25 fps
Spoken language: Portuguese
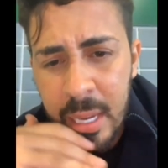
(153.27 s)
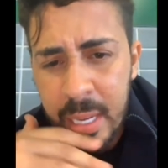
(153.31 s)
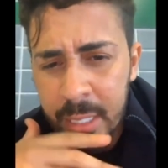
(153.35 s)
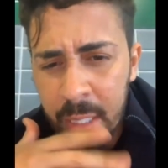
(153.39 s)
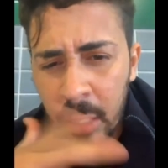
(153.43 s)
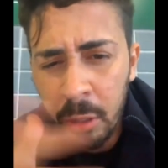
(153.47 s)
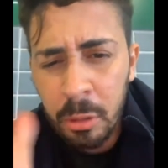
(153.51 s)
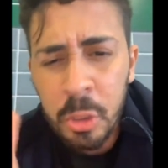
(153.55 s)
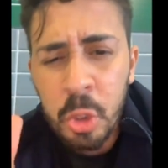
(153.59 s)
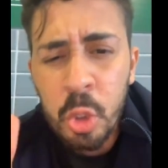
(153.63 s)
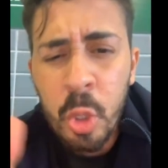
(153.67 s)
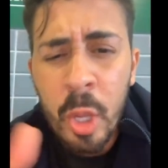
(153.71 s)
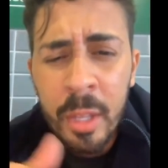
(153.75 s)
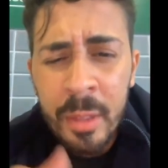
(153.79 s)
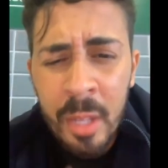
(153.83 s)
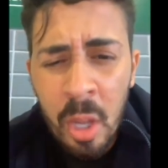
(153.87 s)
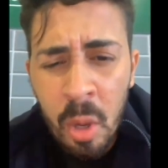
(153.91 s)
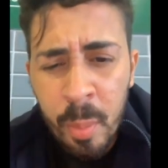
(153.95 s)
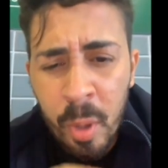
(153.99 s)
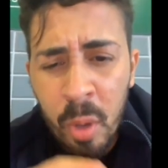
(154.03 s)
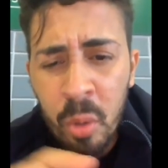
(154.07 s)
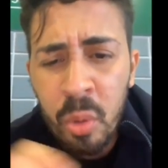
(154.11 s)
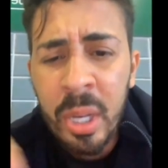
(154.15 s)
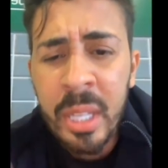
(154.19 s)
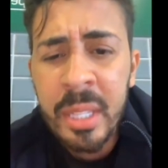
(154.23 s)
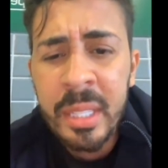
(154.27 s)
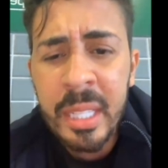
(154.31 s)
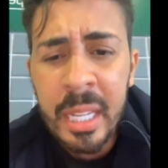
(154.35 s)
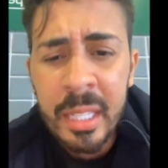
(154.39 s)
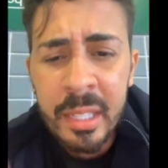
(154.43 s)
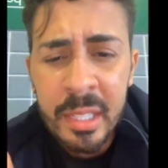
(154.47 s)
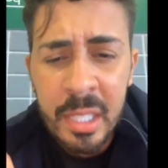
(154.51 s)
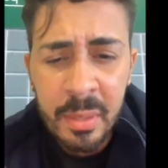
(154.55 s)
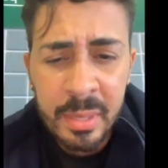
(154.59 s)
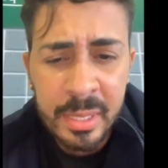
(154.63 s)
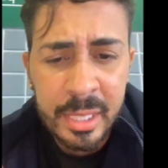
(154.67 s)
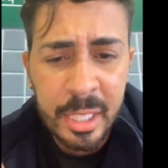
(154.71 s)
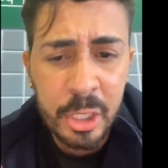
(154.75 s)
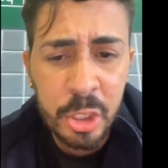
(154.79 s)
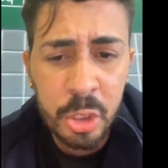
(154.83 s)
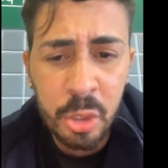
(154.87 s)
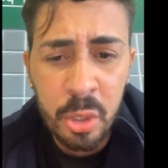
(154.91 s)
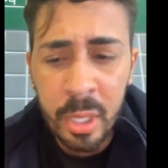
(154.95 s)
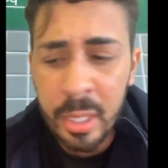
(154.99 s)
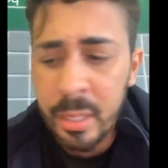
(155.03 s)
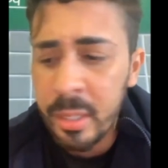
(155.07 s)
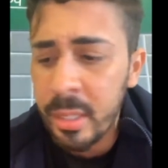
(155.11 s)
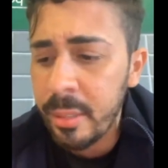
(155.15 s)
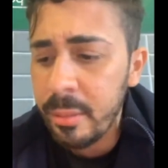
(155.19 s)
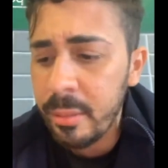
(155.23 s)
Então não sou eu não, procurem direitinho essa
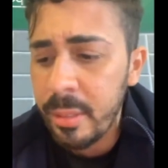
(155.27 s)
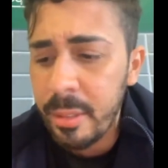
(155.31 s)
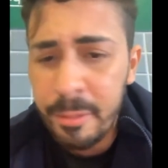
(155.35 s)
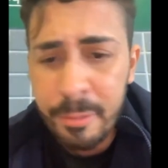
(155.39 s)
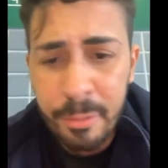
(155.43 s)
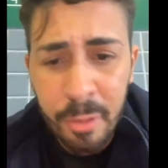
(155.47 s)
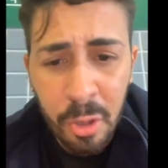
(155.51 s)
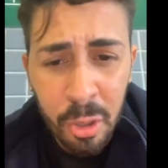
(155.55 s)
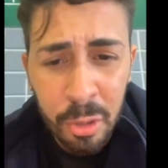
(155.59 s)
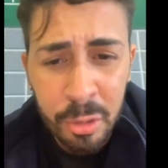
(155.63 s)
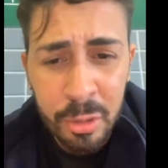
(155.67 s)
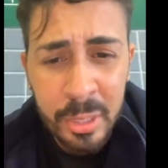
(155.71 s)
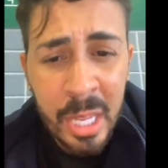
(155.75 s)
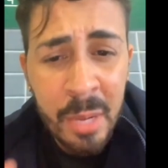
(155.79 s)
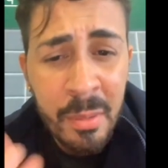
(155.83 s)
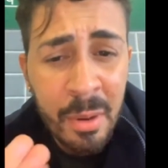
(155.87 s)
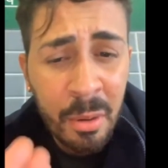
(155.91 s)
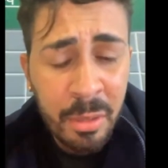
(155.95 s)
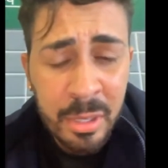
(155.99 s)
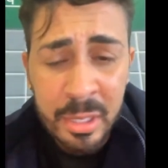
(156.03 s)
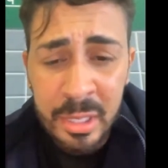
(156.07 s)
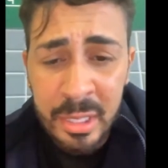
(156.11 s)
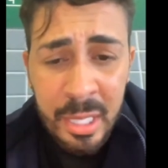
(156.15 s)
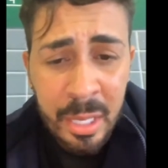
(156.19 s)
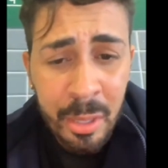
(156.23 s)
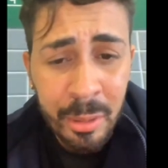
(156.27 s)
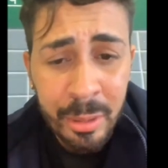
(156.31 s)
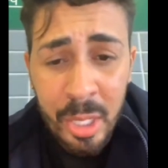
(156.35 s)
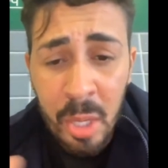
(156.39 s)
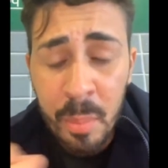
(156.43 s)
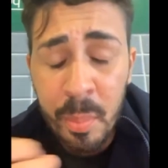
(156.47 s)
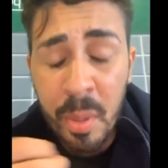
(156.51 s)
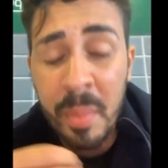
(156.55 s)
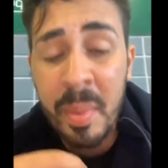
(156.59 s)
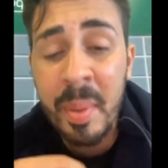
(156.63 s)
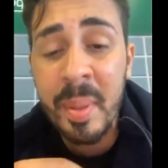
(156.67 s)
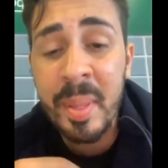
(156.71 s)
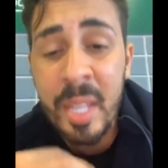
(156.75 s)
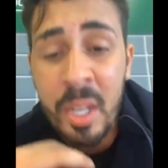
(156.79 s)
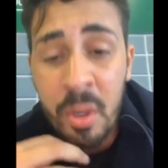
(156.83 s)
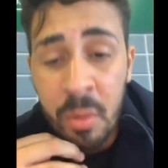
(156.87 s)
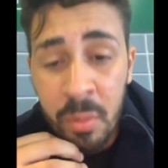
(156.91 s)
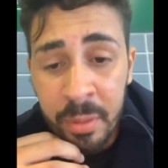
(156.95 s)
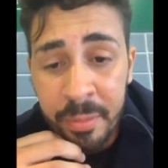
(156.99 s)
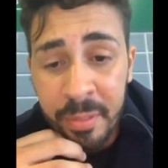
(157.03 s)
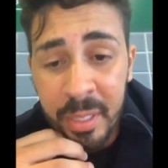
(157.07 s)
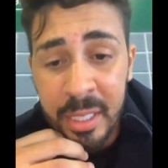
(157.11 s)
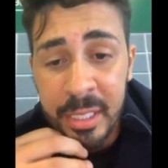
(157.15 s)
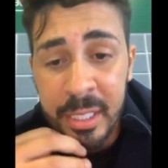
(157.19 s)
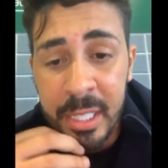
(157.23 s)
história de, de foto, tá aí é uma coisa que eu não tenho problema
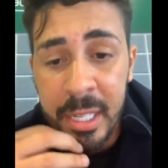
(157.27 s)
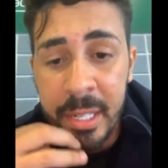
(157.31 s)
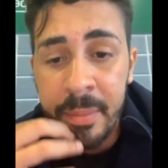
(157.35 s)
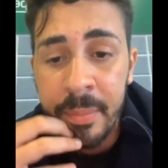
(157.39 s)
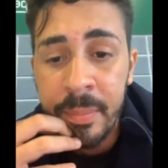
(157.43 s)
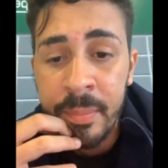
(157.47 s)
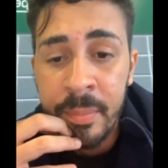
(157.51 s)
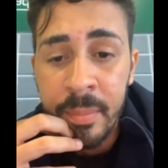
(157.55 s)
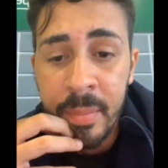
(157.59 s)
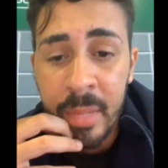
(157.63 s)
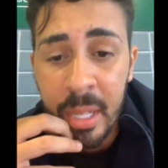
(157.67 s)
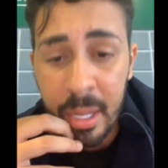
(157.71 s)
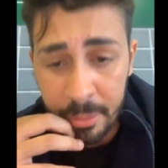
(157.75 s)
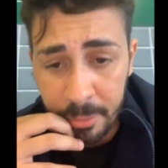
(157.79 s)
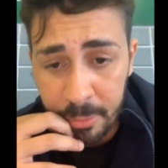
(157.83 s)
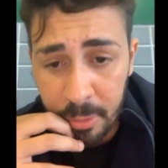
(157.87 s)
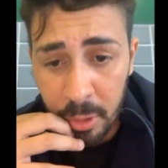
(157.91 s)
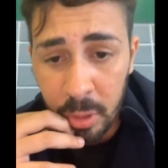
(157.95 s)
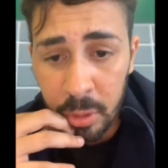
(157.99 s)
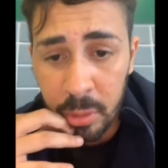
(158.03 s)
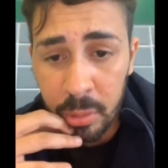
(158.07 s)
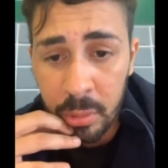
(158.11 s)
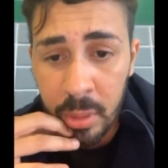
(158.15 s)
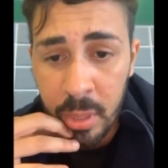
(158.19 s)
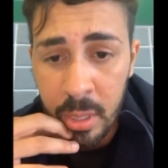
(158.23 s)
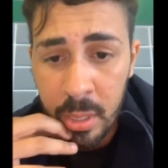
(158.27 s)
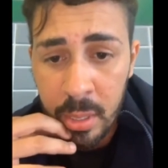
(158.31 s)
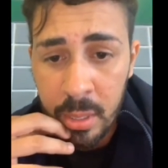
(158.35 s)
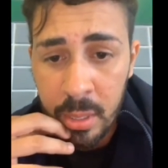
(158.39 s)
nenhum em fazer, é foto.